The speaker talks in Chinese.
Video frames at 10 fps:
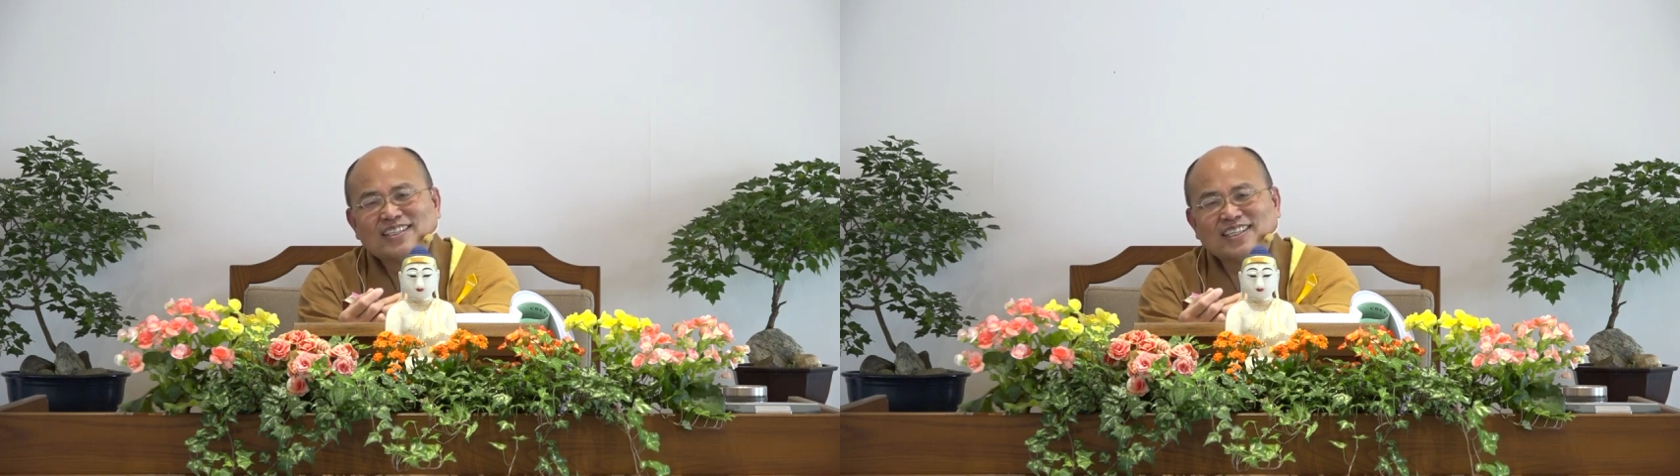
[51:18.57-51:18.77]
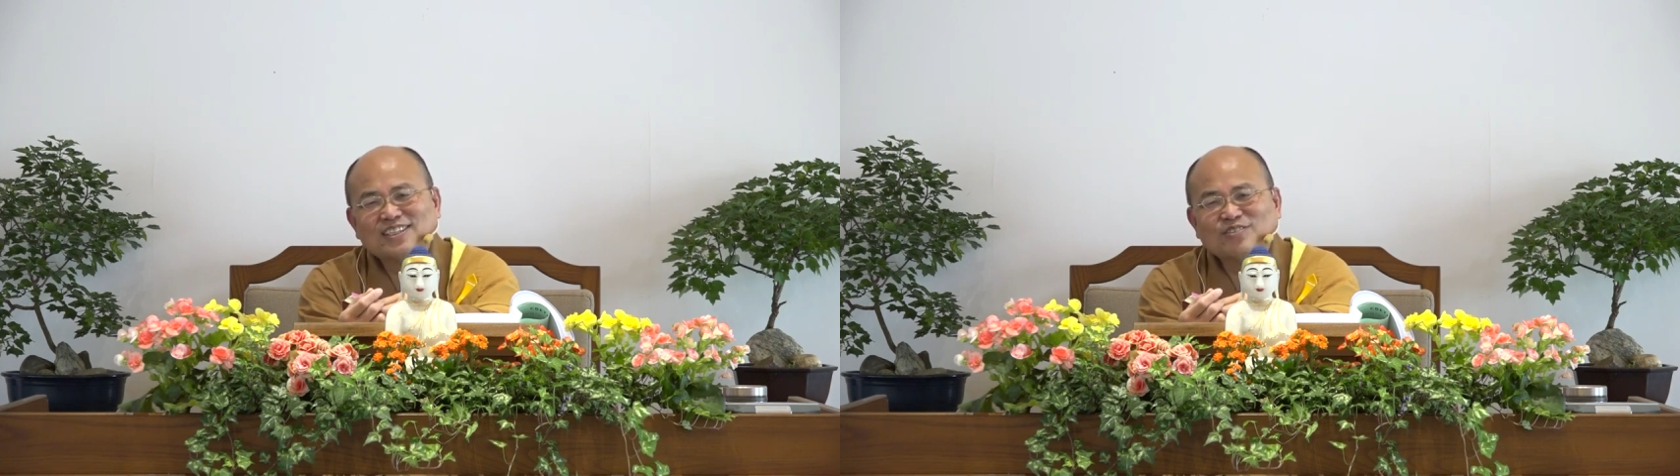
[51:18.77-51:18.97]

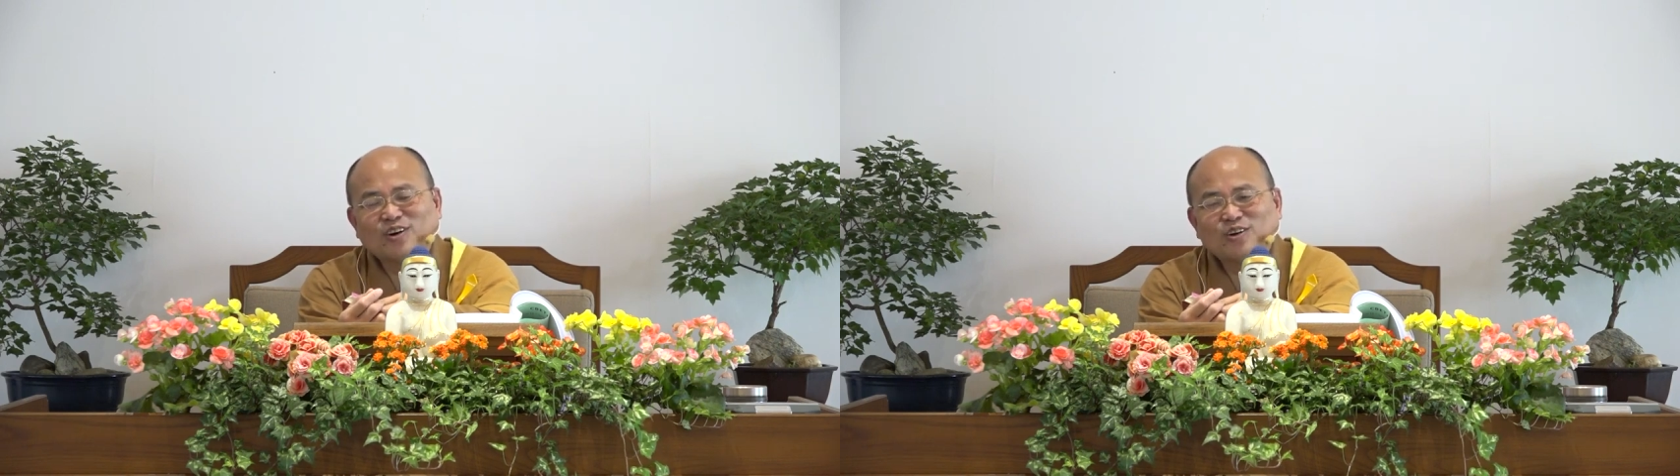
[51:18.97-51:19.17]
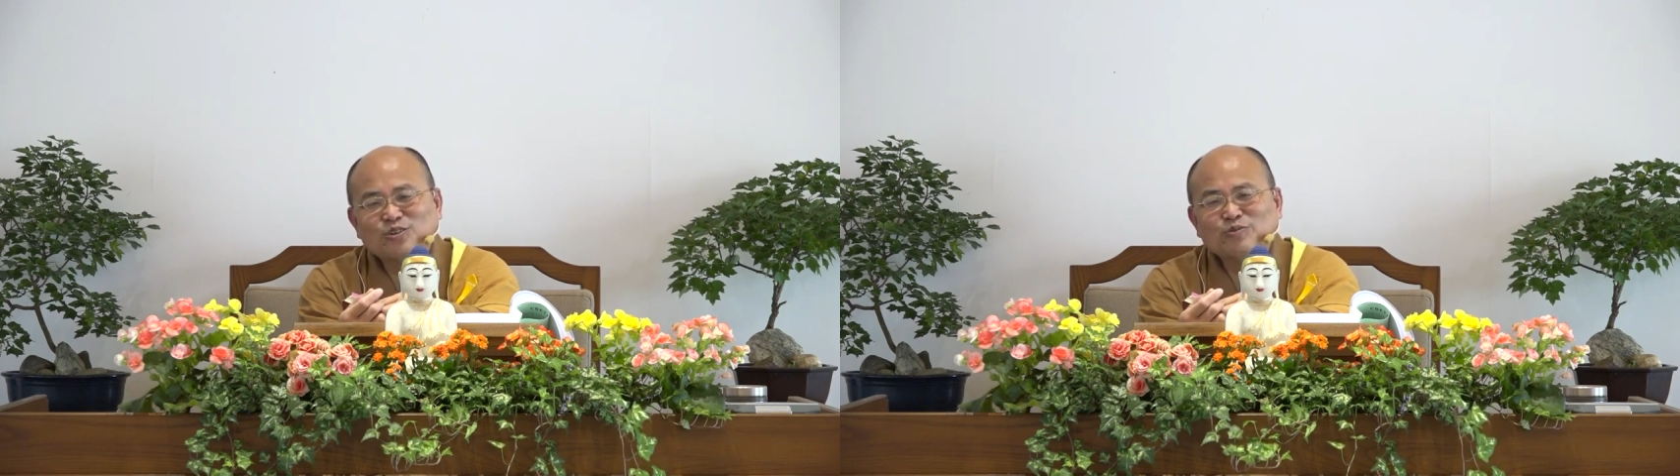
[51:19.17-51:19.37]
成了
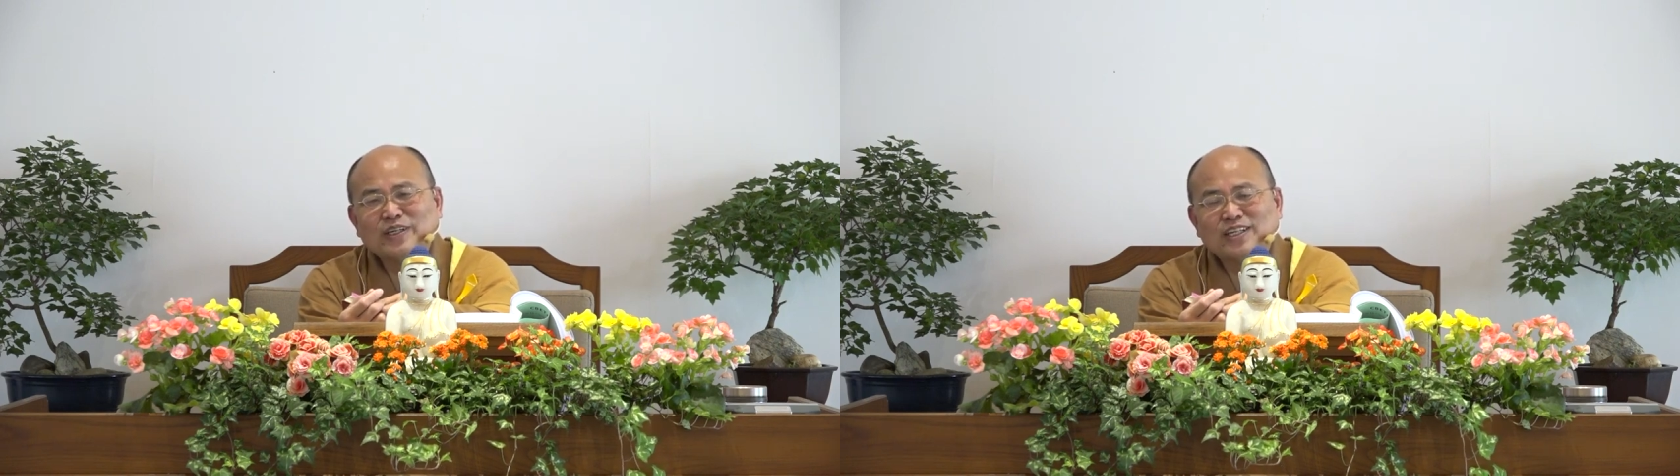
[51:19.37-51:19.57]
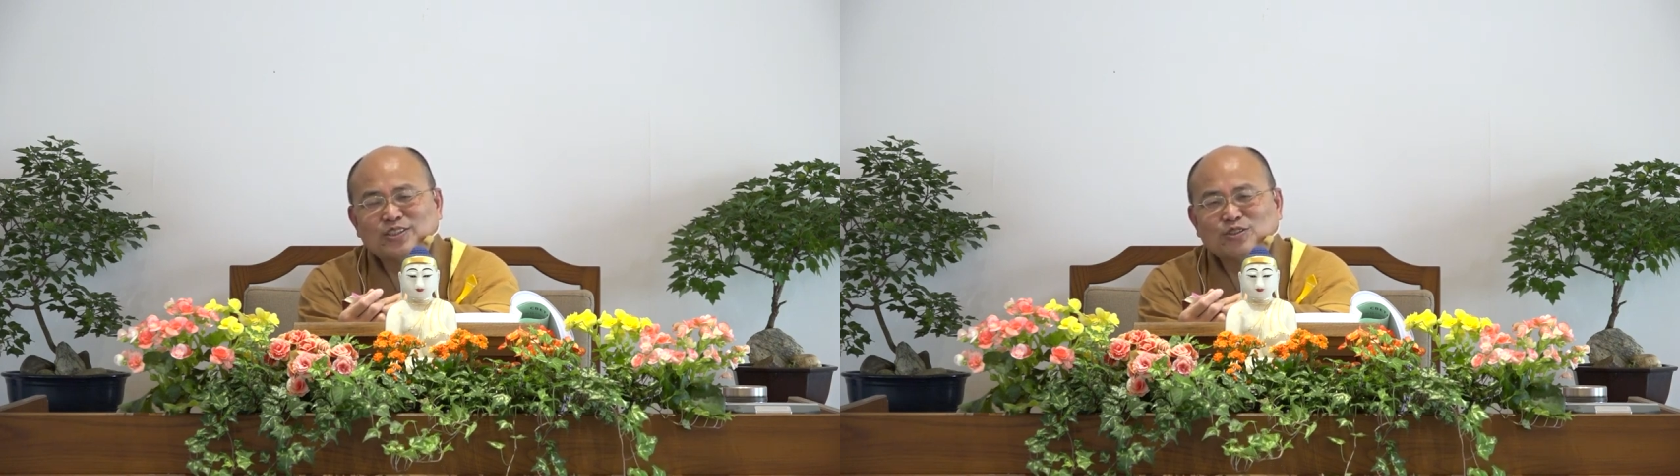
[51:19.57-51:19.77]
佛？入
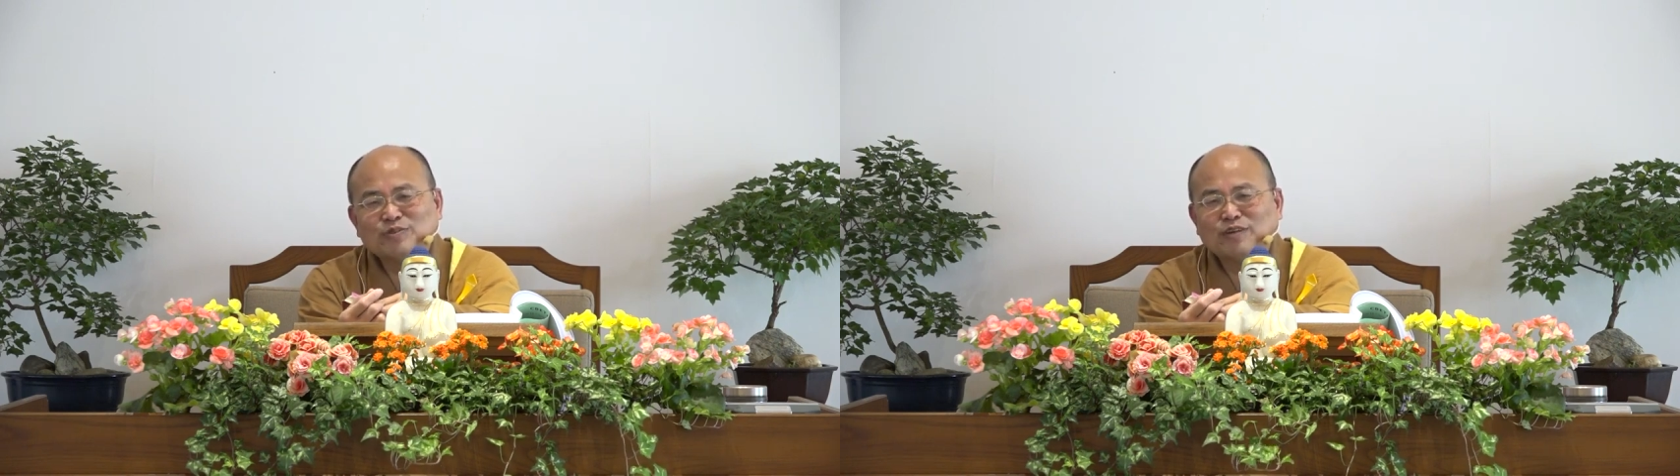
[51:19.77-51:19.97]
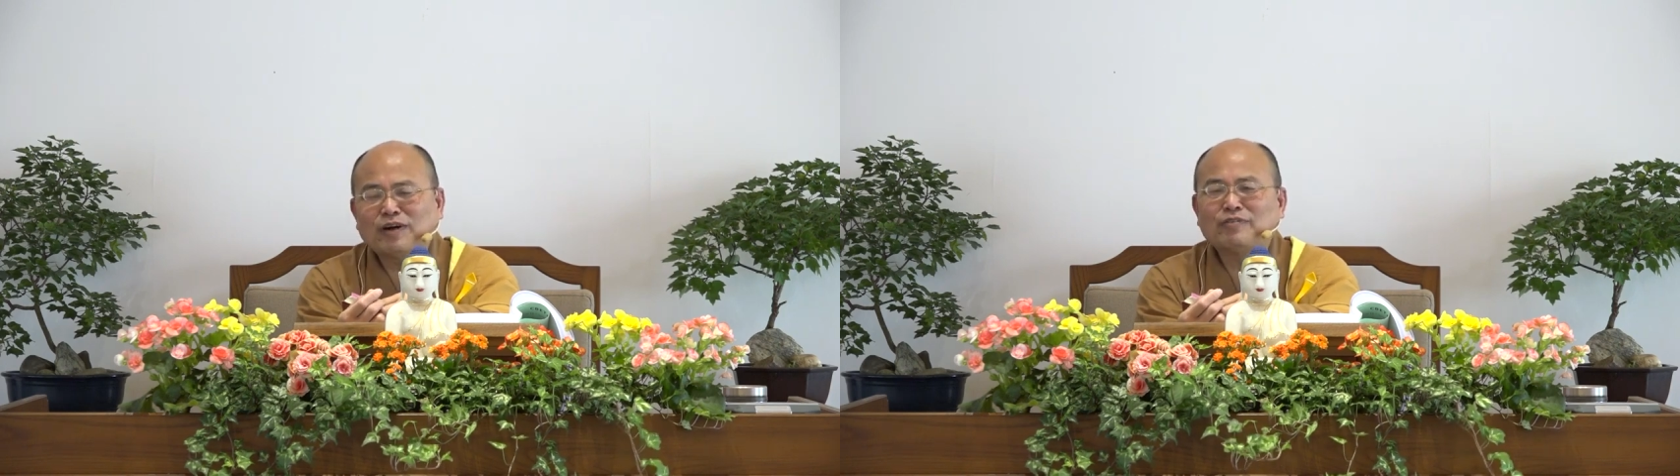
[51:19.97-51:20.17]
灭了就
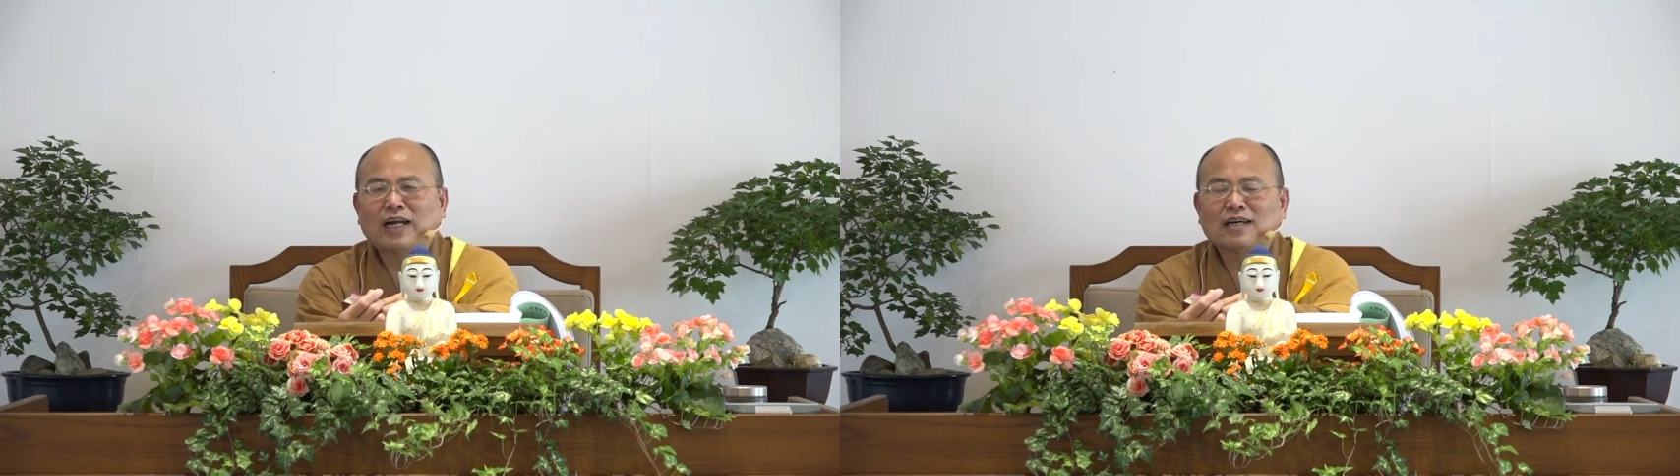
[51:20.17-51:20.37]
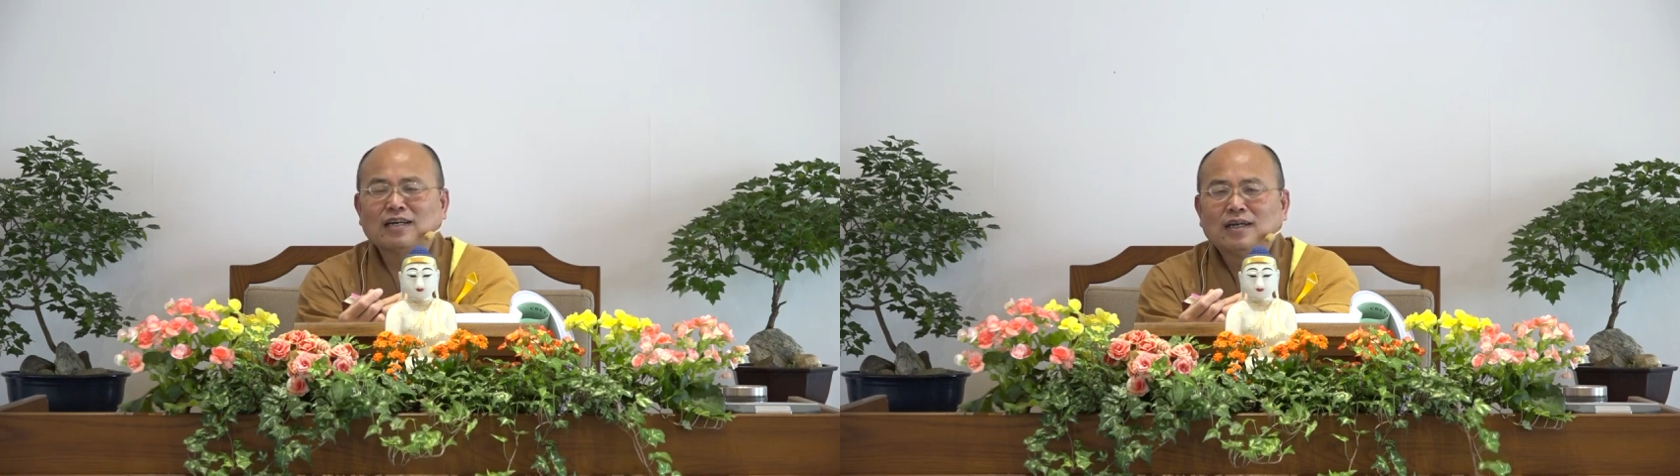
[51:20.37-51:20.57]
没有办
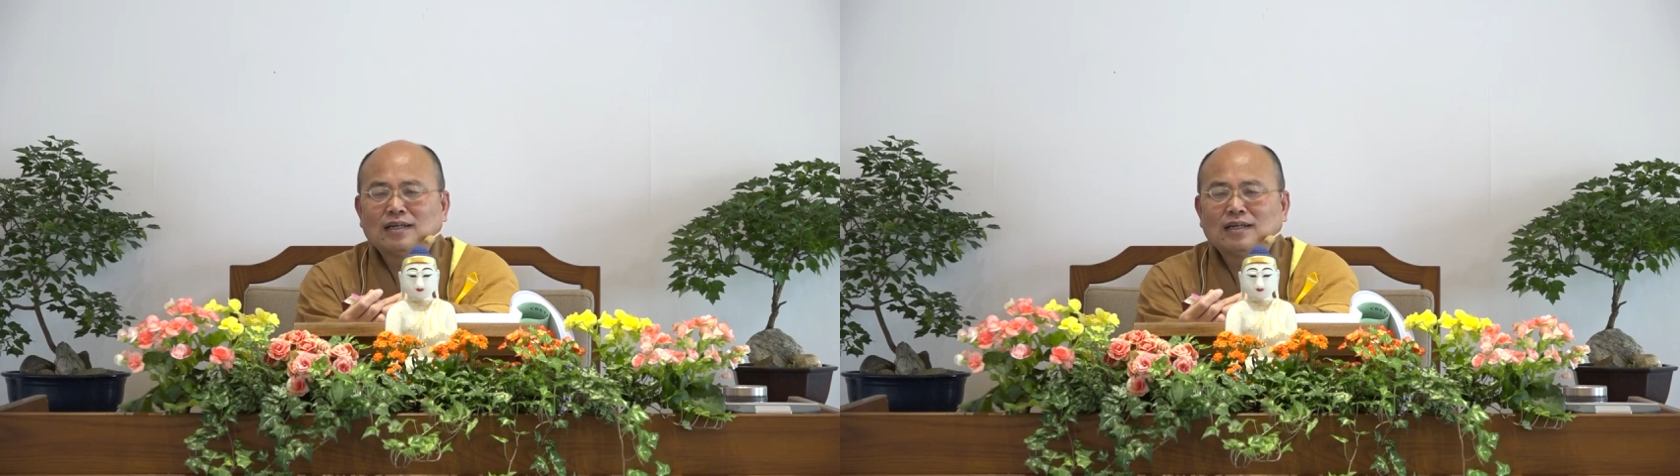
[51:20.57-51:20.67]
法了。